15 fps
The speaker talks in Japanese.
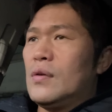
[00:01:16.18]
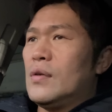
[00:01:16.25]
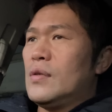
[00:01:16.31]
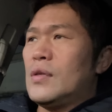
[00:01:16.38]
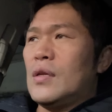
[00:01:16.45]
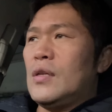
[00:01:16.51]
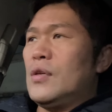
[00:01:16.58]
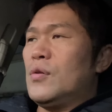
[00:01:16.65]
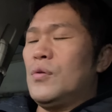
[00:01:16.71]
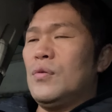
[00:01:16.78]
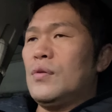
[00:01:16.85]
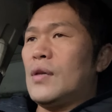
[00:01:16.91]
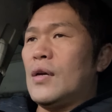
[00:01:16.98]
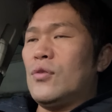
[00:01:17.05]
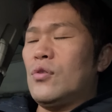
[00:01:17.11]
いや、日
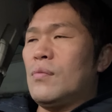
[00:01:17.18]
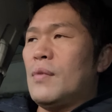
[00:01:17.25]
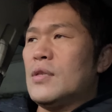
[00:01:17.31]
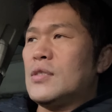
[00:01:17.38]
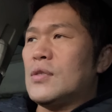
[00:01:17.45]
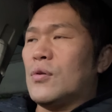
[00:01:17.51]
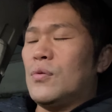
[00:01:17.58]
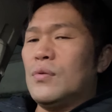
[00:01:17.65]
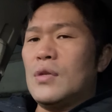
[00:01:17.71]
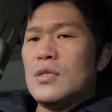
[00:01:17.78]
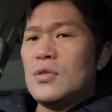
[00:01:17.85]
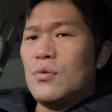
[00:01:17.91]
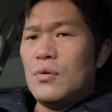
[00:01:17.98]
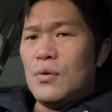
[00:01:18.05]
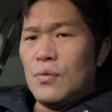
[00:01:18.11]
本タイトルマッチってこんな
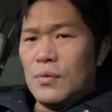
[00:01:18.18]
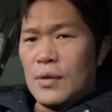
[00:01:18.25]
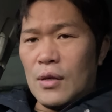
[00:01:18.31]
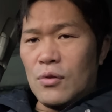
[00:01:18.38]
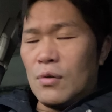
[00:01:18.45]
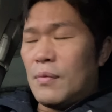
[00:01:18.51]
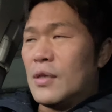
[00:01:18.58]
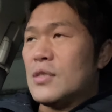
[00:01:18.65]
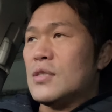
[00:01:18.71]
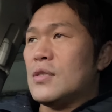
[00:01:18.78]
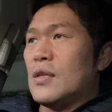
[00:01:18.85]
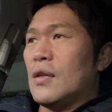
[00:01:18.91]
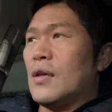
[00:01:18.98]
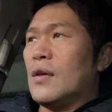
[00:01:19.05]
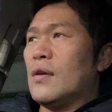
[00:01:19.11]
すごい日本タイトルマッチっ
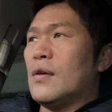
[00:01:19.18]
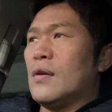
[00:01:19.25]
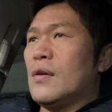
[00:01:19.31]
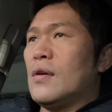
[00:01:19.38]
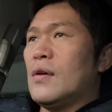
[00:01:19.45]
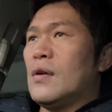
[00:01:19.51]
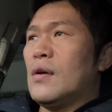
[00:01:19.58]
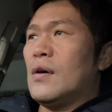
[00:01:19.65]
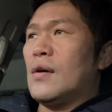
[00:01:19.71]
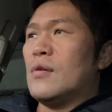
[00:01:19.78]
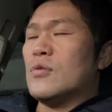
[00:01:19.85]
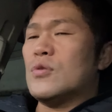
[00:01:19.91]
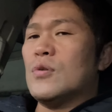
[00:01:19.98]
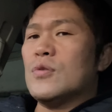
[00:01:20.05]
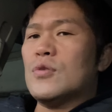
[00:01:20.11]
てね、あの、
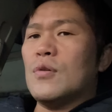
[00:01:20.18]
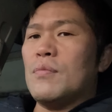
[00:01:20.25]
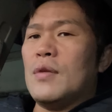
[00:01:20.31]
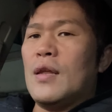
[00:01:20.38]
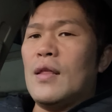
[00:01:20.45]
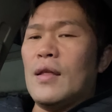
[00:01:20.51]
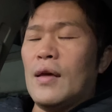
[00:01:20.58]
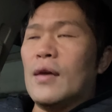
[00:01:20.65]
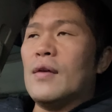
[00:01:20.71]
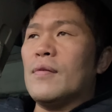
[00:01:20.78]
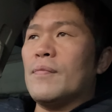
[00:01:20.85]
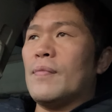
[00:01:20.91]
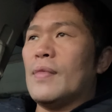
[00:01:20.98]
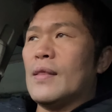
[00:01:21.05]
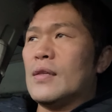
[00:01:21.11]
そうそう見れない、
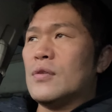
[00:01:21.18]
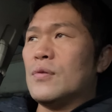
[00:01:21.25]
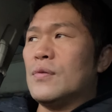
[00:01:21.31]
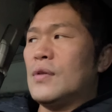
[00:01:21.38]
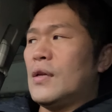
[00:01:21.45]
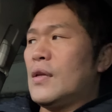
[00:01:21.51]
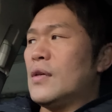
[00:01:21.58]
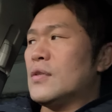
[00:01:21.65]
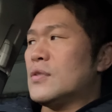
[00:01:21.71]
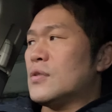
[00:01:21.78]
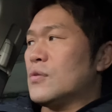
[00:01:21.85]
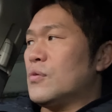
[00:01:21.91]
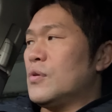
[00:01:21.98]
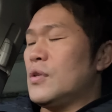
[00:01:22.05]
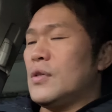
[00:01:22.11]
そんなね、す
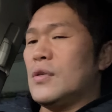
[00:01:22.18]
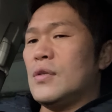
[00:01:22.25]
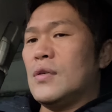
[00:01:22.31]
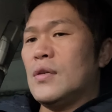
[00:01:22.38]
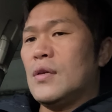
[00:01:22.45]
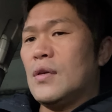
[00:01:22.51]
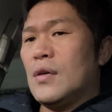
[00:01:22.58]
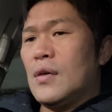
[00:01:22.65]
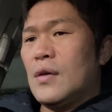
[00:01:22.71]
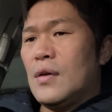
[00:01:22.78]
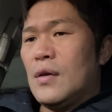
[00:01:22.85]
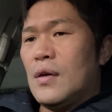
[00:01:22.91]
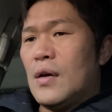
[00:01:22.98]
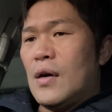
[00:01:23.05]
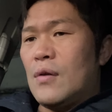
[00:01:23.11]
ごい、
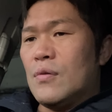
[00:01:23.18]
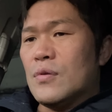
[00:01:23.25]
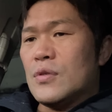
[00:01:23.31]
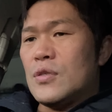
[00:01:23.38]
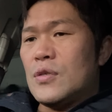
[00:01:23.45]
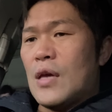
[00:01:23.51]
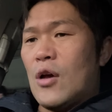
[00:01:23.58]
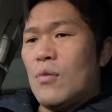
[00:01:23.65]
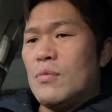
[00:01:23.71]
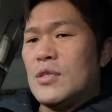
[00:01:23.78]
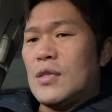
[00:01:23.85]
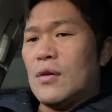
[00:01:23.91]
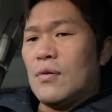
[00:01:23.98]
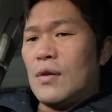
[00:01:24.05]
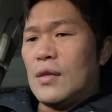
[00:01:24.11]
あの、試合を見
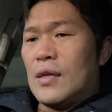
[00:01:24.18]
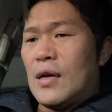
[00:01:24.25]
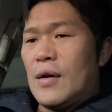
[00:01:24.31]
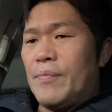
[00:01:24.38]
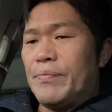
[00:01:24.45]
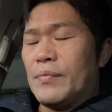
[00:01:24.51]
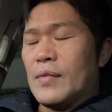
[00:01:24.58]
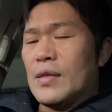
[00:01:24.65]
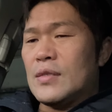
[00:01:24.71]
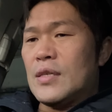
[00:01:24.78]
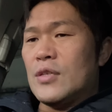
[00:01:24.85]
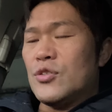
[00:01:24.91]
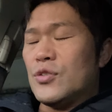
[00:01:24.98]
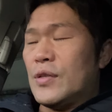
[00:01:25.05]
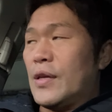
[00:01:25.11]
せてくれた
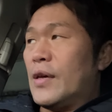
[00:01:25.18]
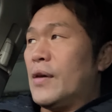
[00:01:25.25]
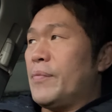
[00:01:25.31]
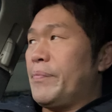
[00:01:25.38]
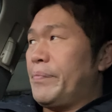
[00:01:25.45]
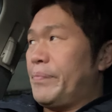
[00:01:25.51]
選手で、